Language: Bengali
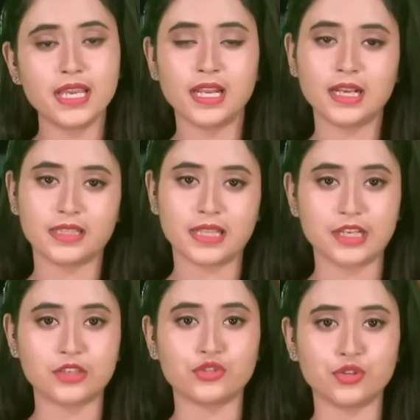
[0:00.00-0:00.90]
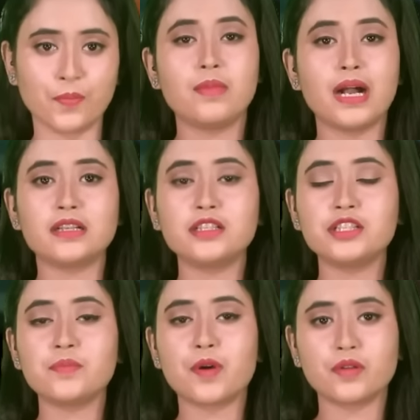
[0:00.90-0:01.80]
এলাকা ত্যাগের জন্য
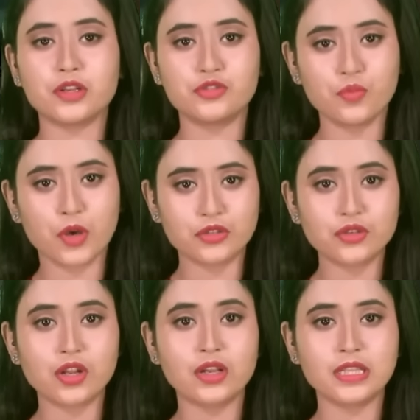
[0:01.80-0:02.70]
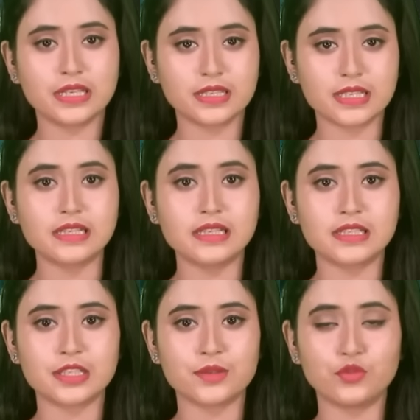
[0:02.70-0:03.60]
বাংলাদেশের পররাষ্ট্র মন্ত্রণালয় থেকে
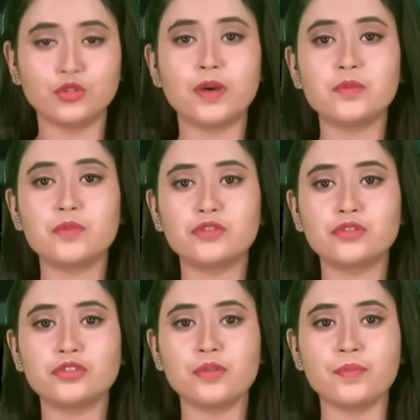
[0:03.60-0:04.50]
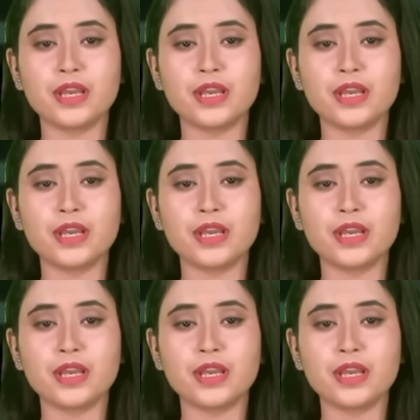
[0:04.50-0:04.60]
জানিয়েছে বুধবার পর্যন্ত